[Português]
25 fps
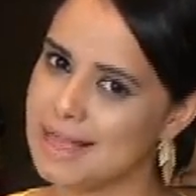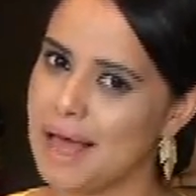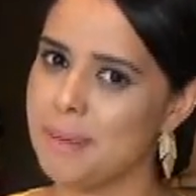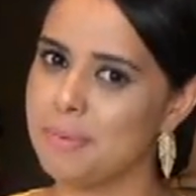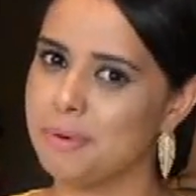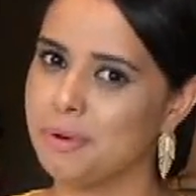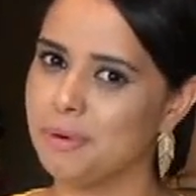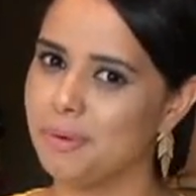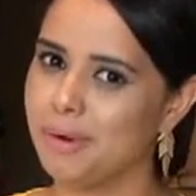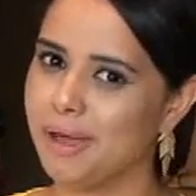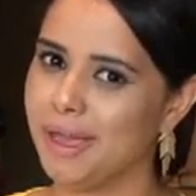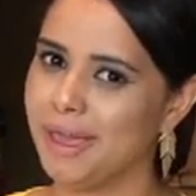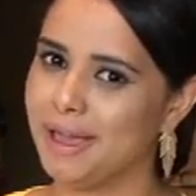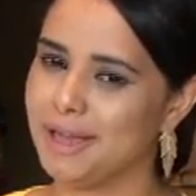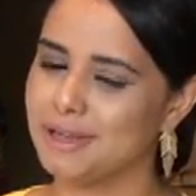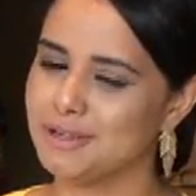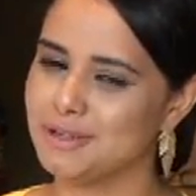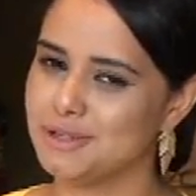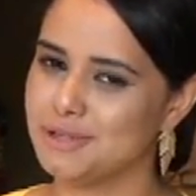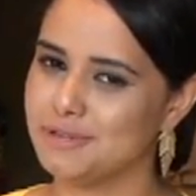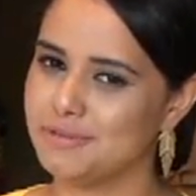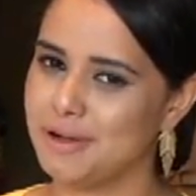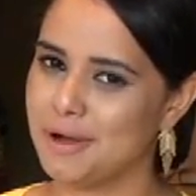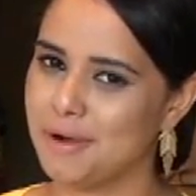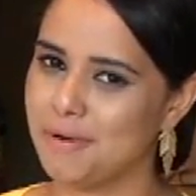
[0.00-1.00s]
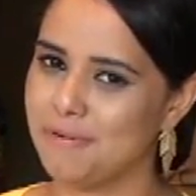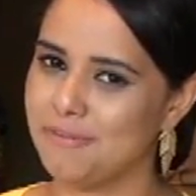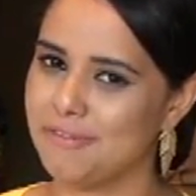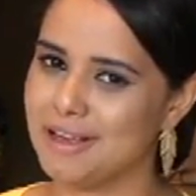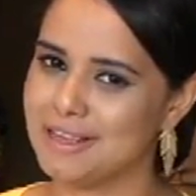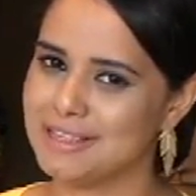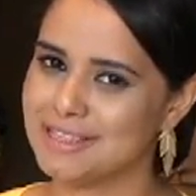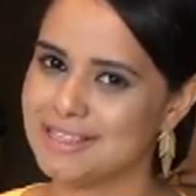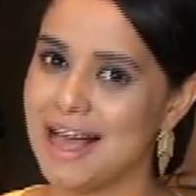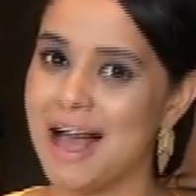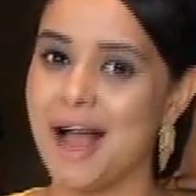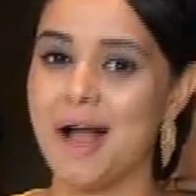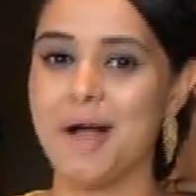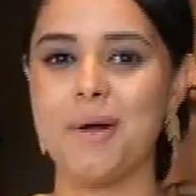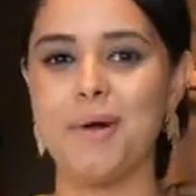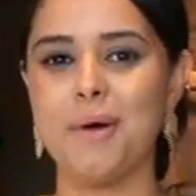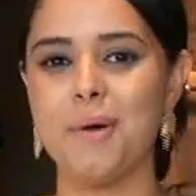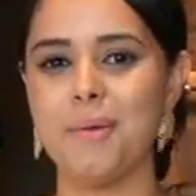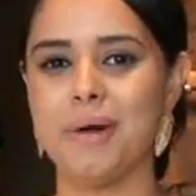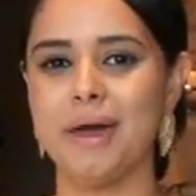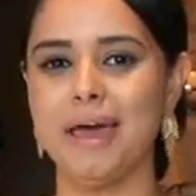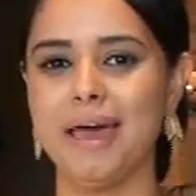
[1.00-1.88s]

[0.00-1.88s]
E sabe com quem que a gente vai conversar?